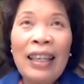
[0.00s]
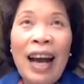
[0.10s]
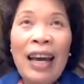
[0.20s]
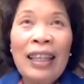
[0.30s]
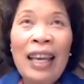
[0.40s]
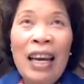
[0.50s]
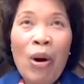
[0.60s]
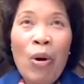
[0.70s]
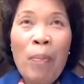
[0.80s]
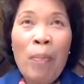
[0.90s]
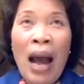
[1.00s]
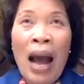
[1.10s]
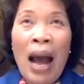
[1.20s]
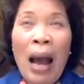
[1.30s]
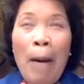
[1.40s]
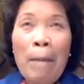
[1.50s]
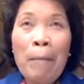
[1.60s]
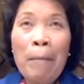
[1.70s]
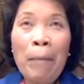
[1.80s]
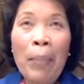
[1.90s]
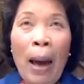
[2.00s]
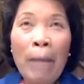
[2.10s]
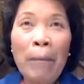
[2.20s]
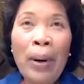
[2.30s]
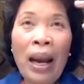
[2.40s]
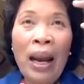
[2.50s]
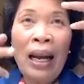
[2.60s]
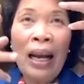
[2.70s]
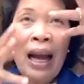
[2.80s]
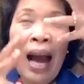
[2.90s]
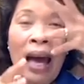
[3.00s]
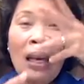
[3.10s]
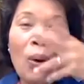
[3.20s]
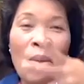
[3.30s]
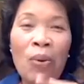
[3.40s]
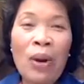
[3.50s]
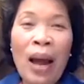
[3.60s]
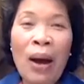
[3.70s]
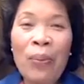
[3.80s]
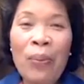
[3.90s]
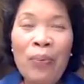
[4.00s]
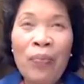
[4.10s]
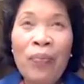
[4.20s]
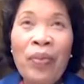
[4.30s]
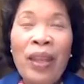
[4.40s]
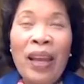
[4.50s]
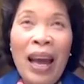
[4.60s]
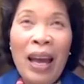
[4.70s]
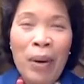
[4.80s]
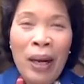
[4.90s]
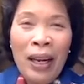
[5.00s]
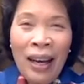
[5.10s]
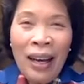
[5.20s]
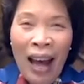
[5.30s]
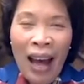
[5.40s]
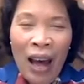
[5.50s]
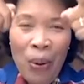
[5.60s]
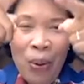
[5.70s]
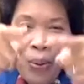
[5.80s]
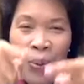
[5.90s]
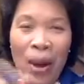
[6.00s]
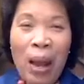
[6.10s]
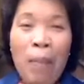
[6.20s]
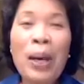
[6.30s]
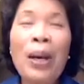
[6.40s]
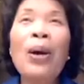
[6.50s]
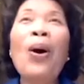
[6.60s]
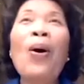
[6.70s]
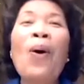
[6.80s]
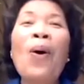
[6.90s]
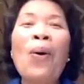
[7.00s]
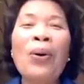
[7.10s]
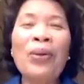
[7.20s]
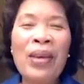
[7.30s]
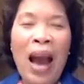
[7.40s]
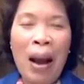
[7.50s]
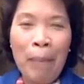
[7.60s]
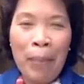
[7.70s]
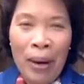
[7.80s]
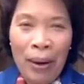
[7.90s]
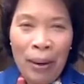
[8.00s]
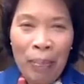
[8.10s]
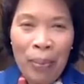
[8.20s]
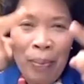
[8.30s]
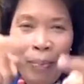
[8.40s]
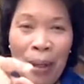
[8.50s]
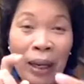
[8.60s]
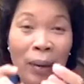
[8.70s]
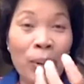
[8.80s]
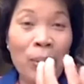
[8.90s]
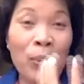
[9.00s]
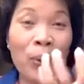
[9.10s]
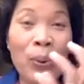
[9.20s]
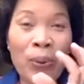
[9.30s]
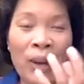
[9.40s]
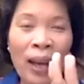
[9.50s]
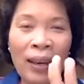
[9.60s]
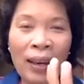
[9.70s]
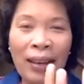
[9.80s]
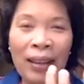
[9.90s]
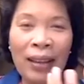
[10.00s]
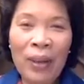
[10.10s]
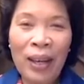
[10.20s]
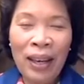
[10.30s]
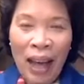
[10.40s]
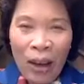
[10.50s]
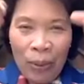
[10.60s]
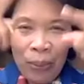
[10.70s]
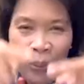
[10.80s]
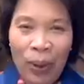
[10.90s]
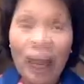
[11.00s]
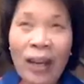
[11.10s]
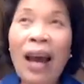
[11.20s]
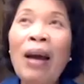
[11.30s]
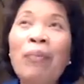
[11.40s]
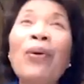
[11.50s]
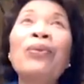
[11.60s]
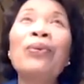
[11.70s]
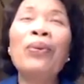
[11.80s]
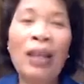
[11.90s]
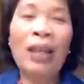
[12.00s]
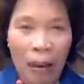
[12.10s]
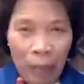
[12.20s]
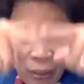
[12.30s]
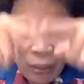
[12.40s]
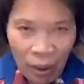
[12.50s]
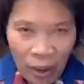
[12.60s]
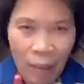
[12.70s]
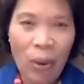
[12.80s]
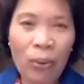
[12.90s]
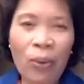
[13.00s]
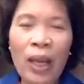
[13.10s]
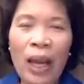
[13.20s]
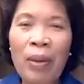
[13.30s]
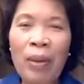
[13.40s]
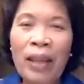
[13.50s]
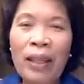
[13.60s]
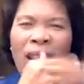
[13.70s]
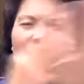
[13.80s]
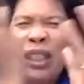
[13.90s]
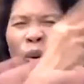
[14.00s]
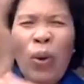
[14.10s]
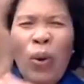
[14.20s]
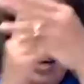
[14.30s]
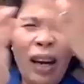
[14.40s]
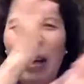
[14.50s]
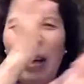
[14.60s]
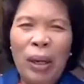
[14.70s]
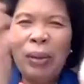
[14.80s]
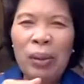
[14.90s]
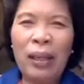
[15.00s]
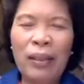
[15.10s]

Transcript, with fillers: การที่เรามาปรับพลังงานของเราให้มันเข้าให้มันออกอย่างเป็นระบบเหมือนกับลูกโดนัทนะที่มันเข้าสวยงาม ออกสวยงาม เข้าสวยงามออกสวยงาม แทนที่จะวิ่งอะไรก็ไม่รู้